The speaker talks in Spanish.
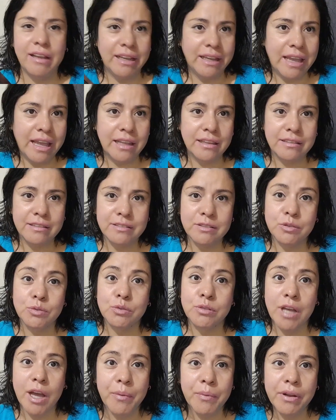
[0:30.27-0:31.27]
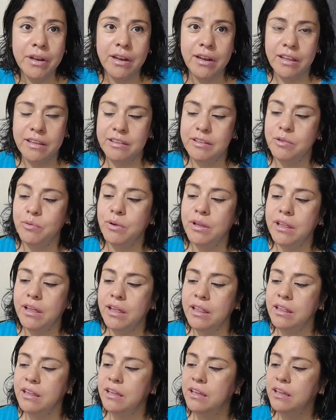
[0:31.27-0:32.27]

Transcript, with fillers: que antes se usaban en la antigüedad